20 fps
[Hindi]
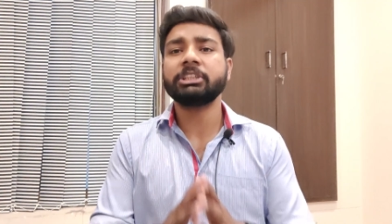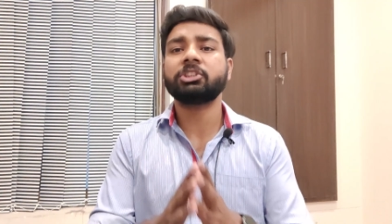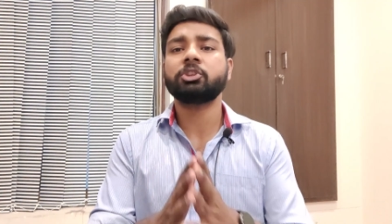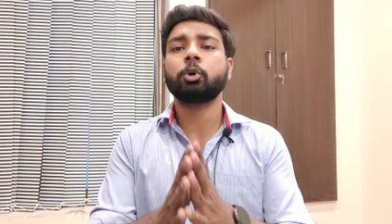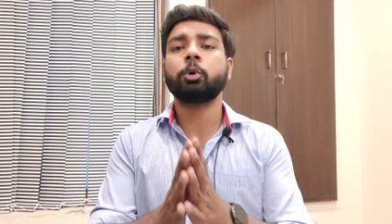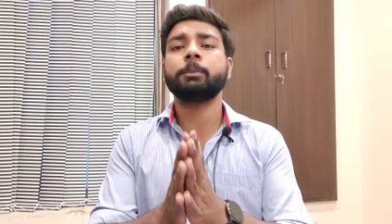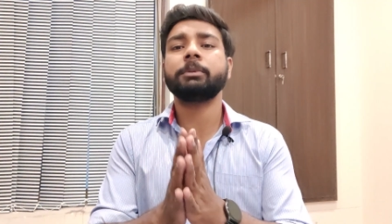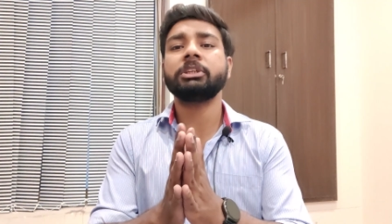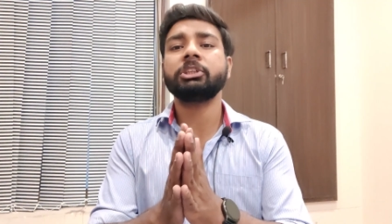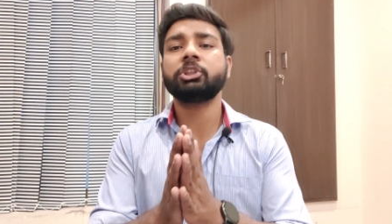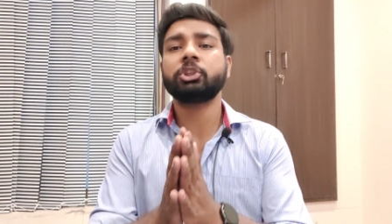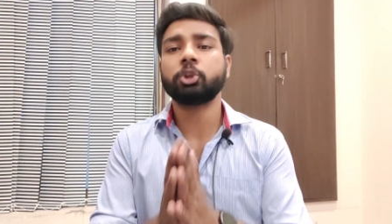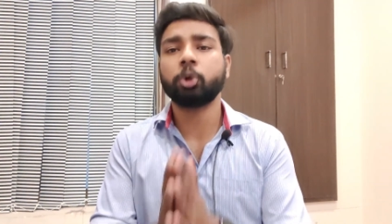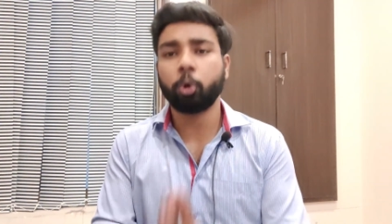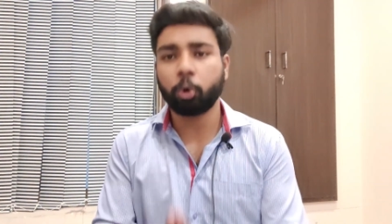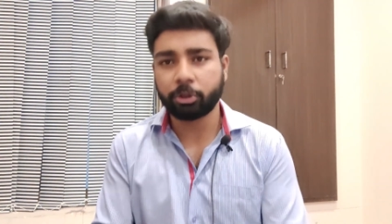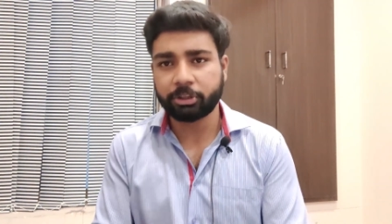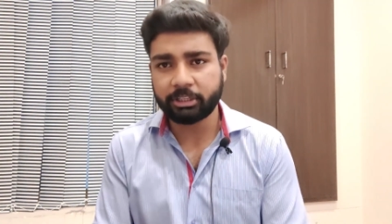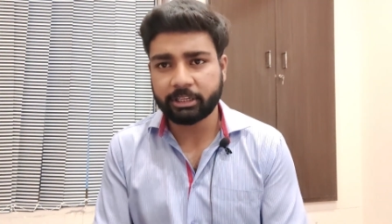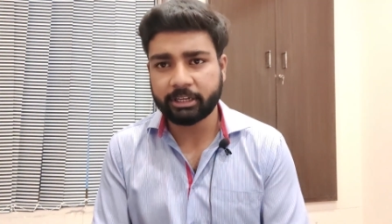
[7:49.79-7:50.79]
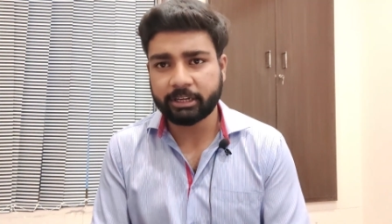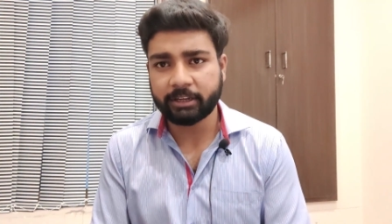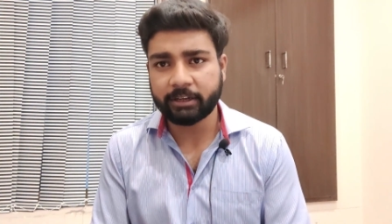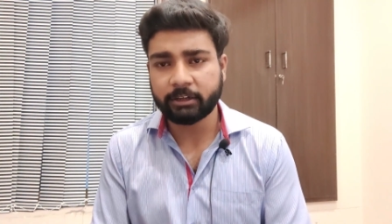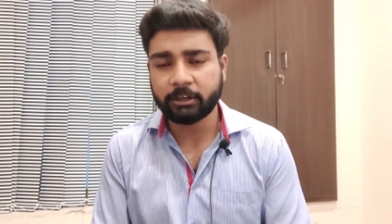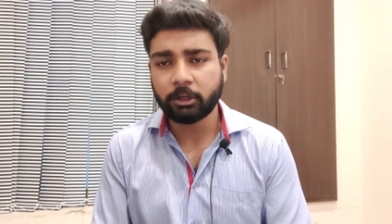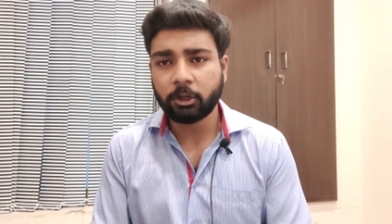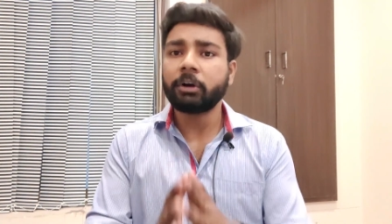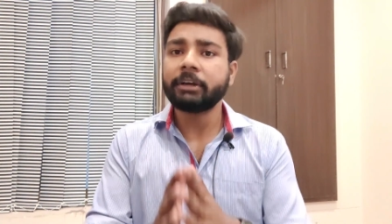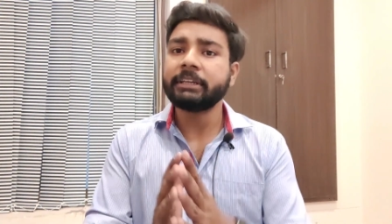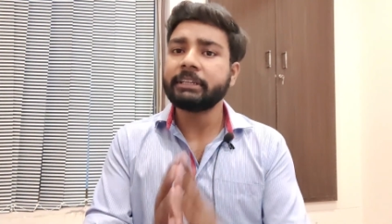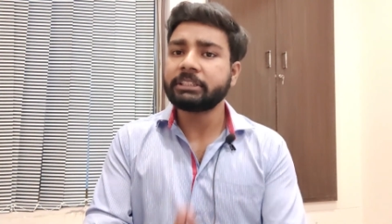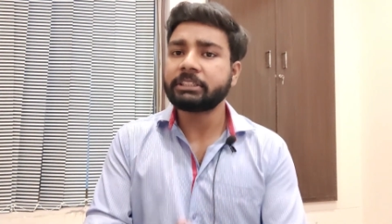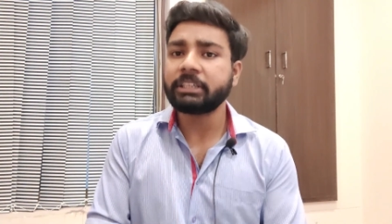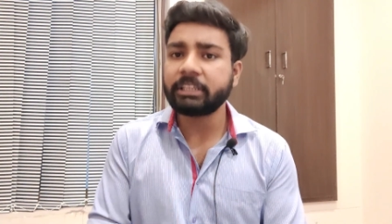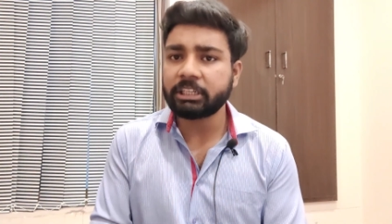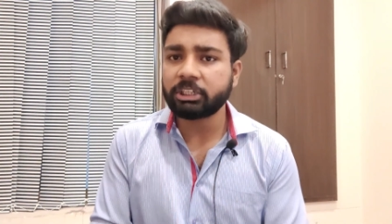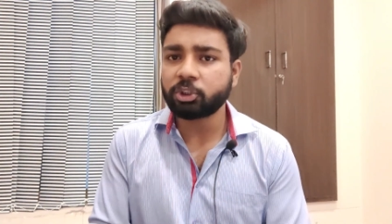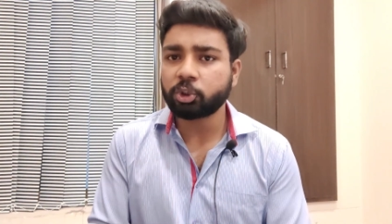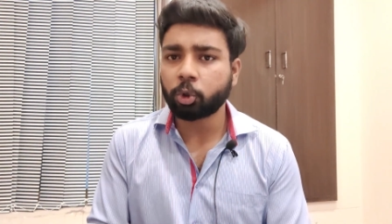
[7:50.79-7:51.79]
इसको भी छोड़ दिया गया वो
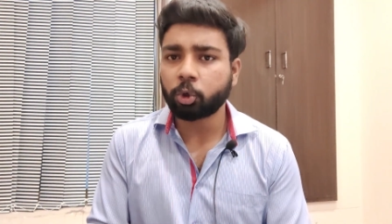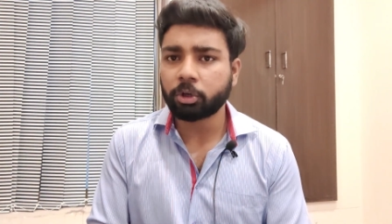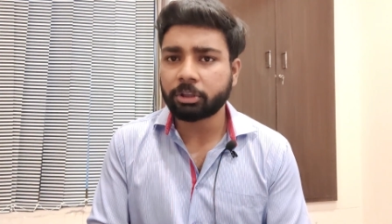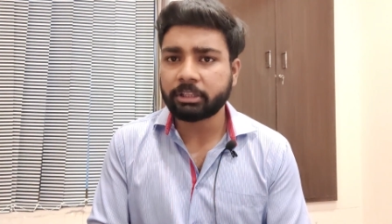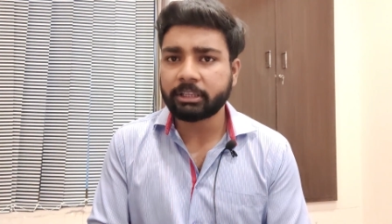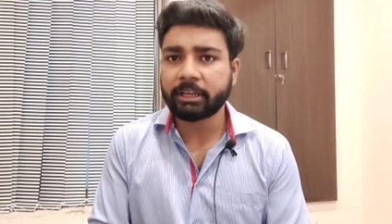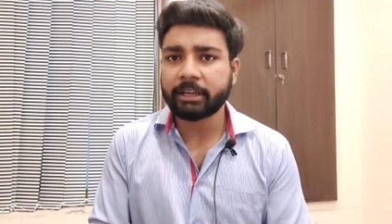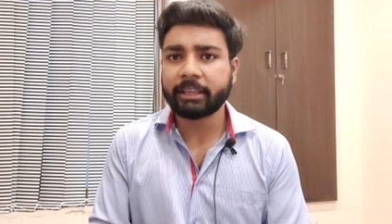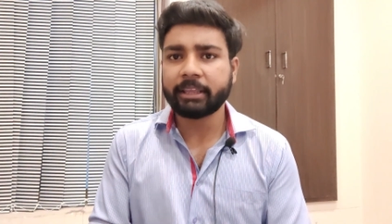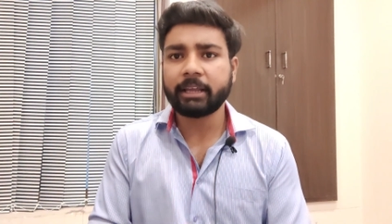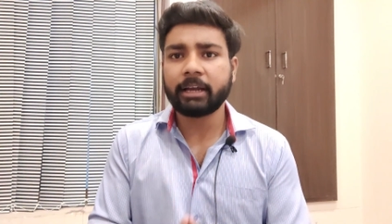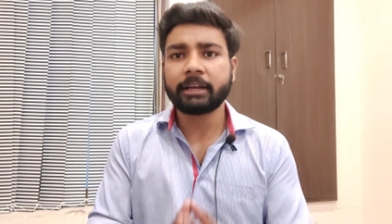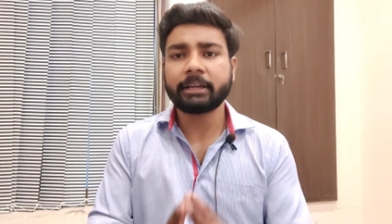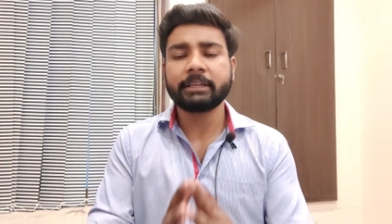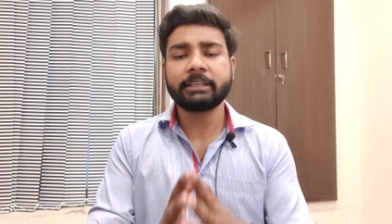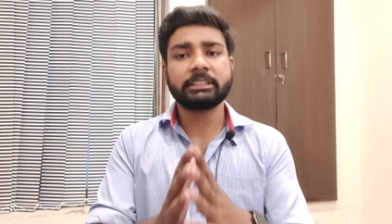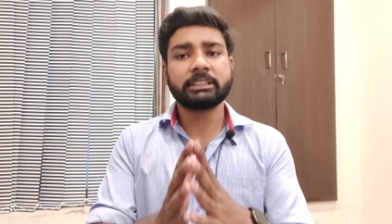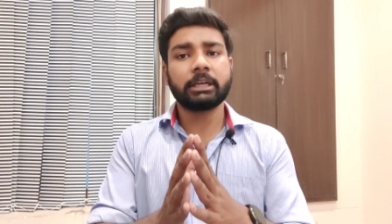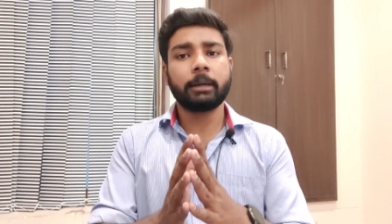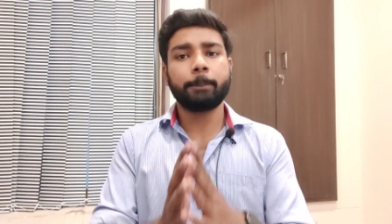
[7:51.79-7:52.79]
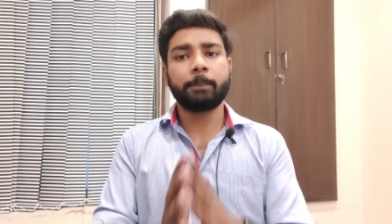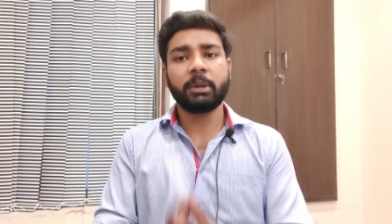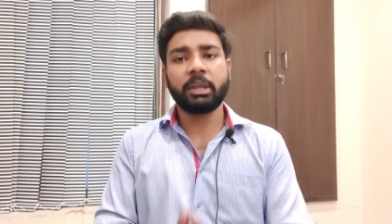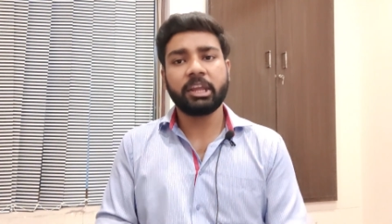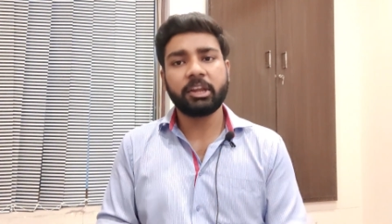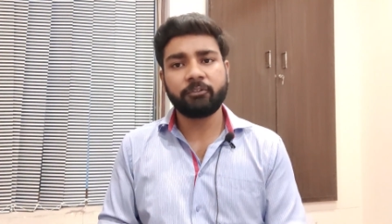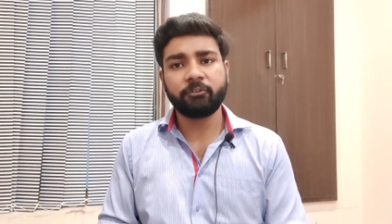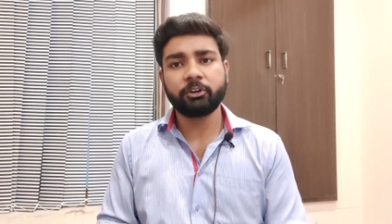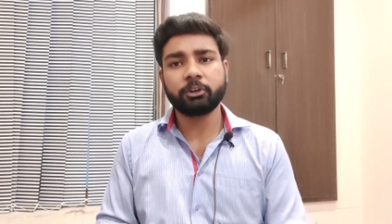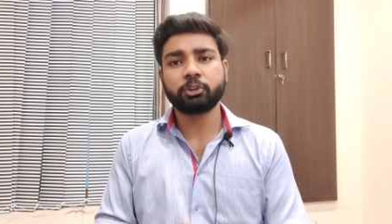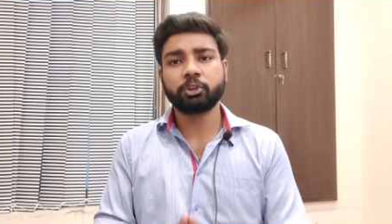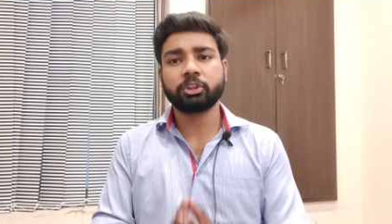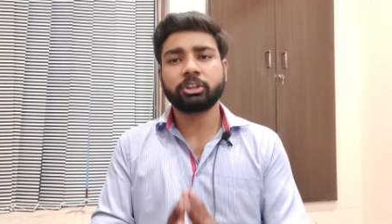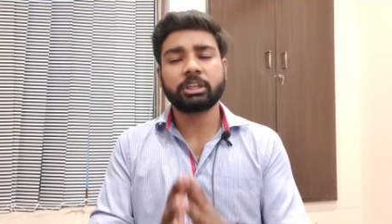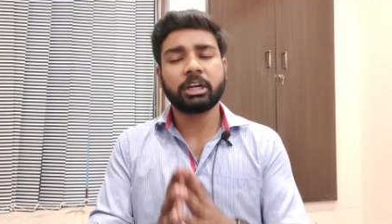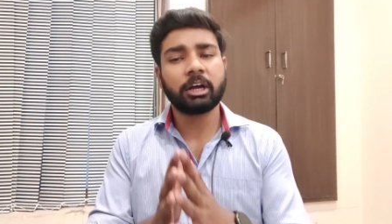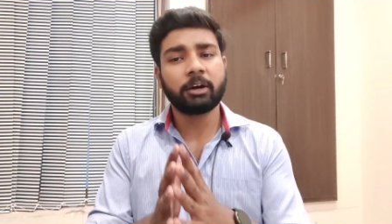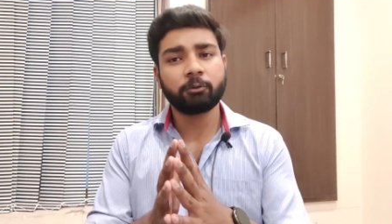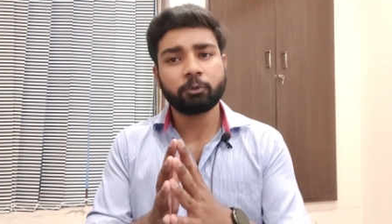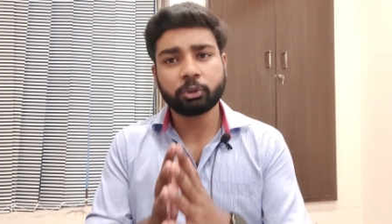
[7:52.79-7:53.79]
इसलिए छोड़ दिया गया कि इसका बिहेवियर जो
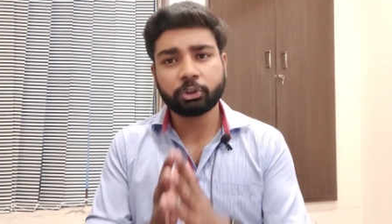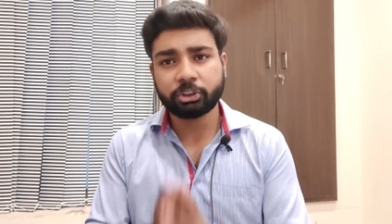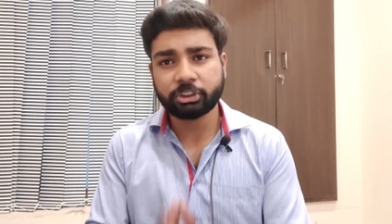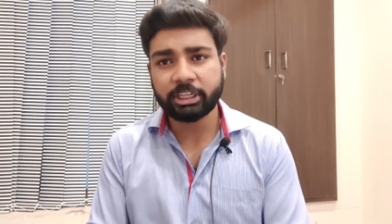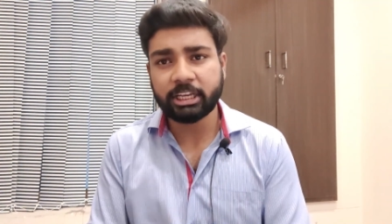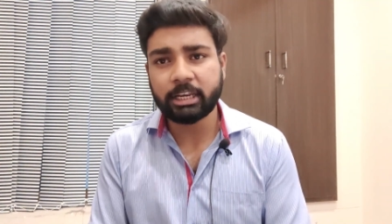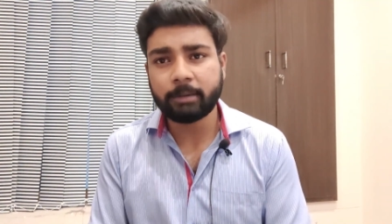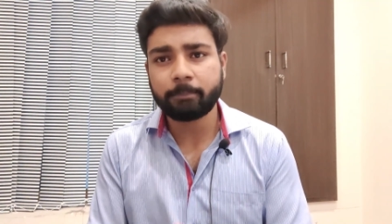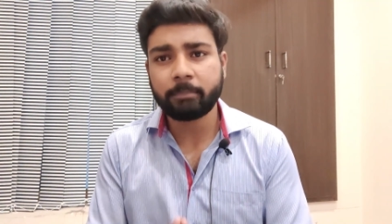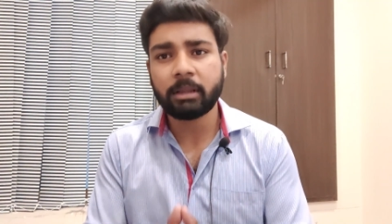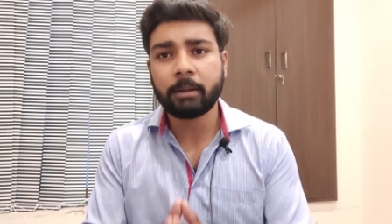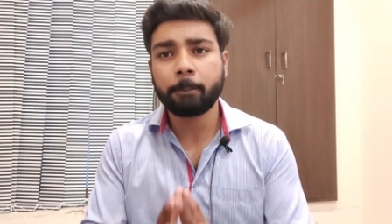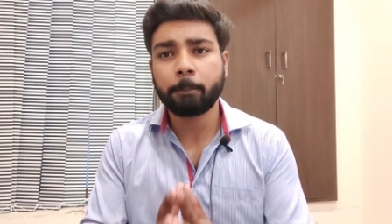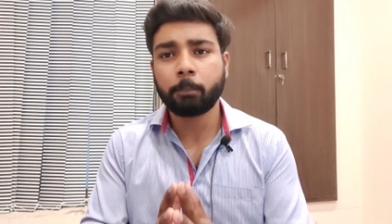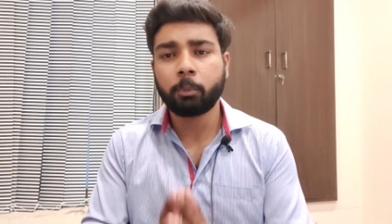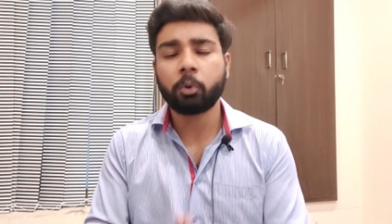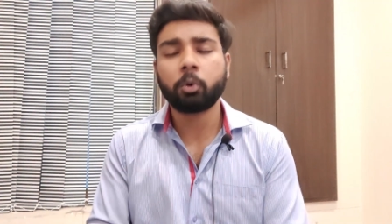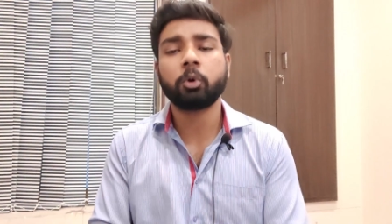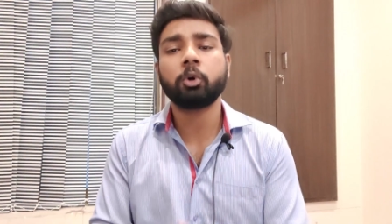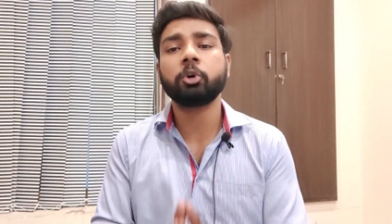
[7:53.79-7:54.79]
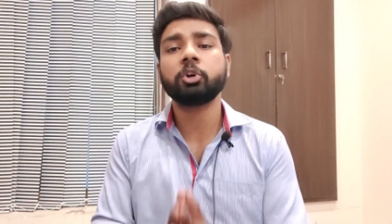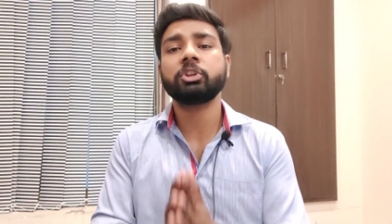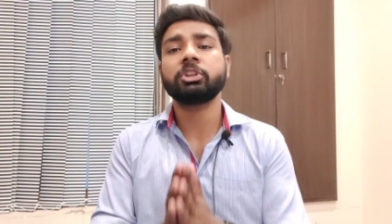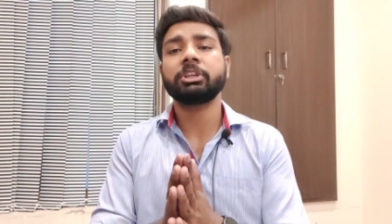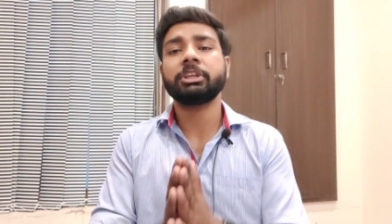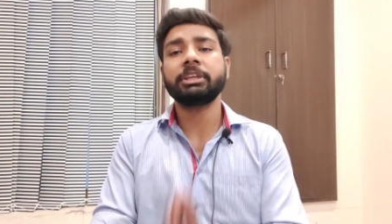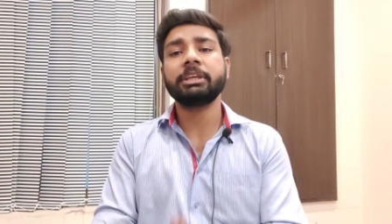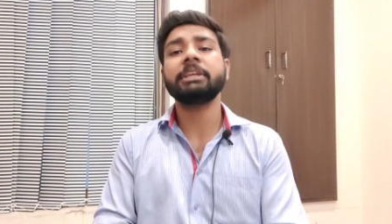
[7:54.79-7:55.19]
था वो जेल में बहुत